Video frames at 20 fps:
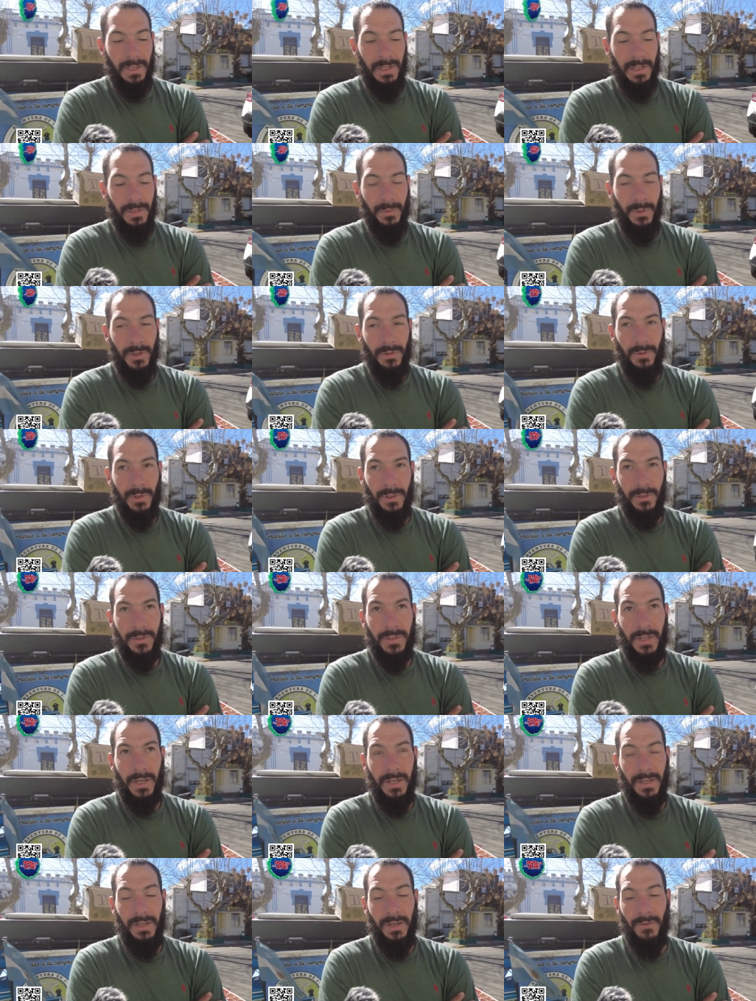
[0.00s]
salimos de
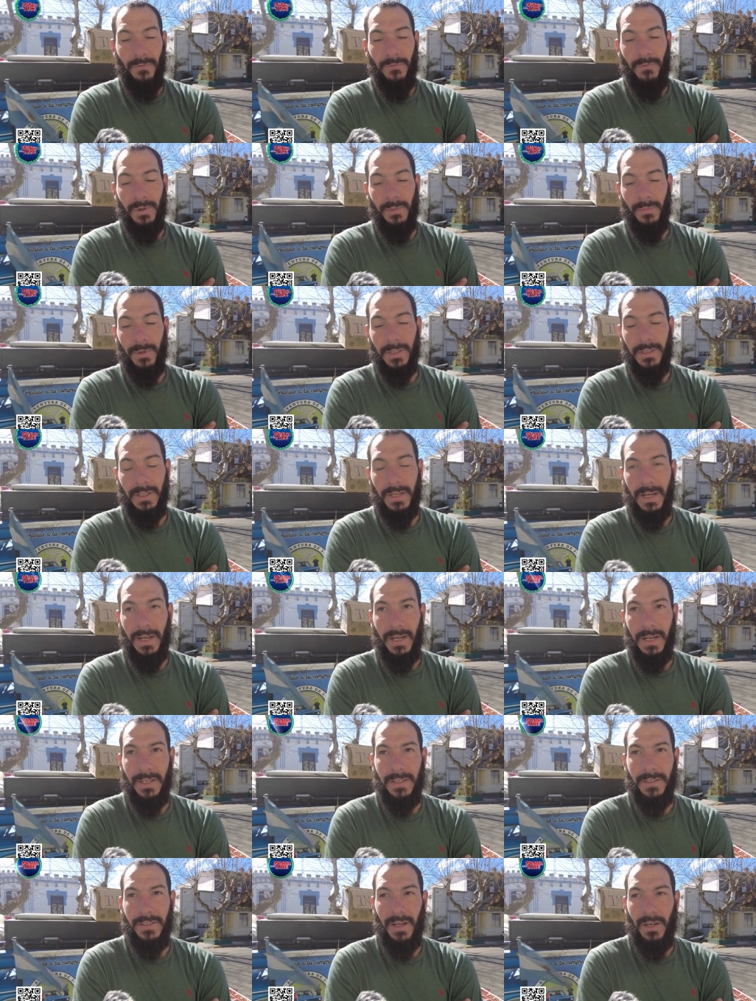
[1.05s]
Buenos Aires, fuimos
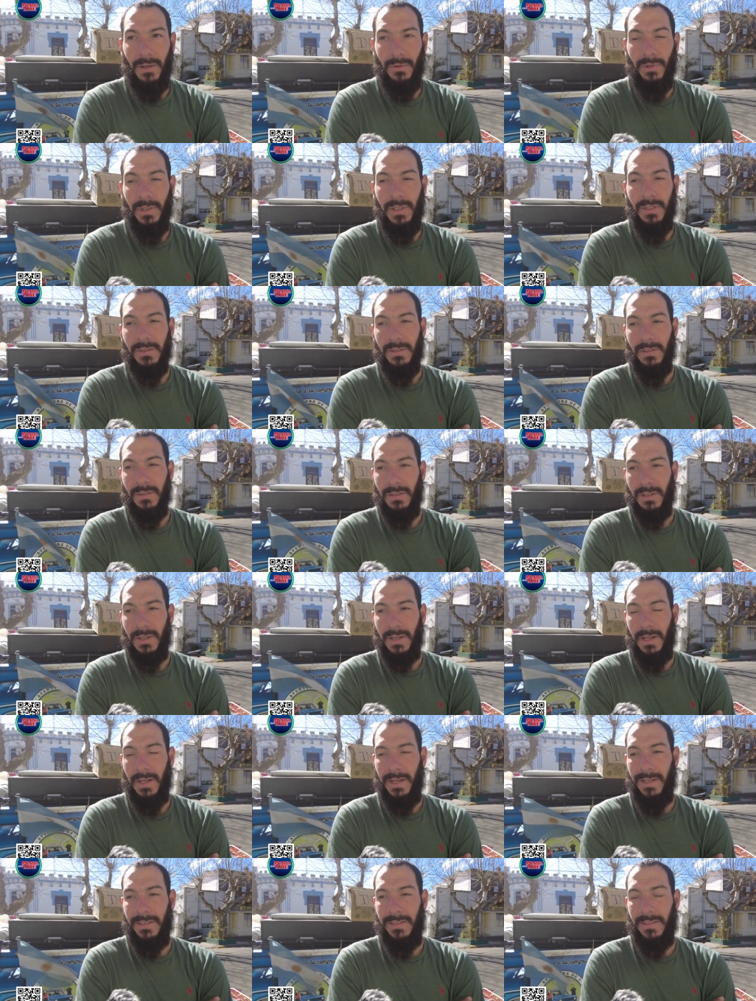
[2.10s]
hasta San Luis,
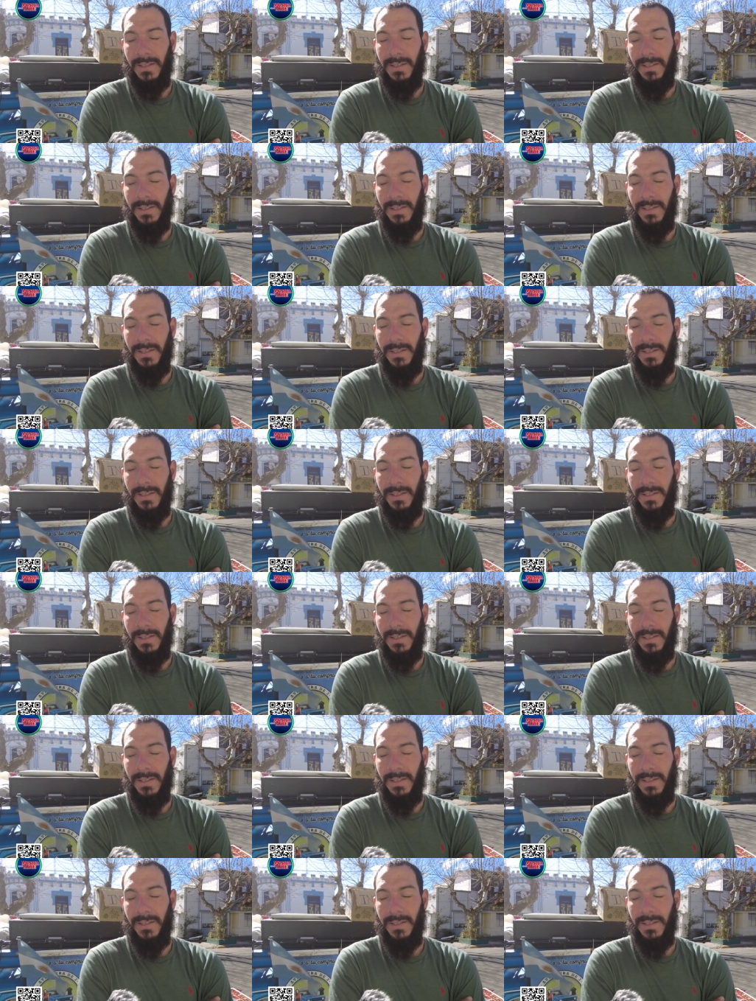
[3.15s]
que es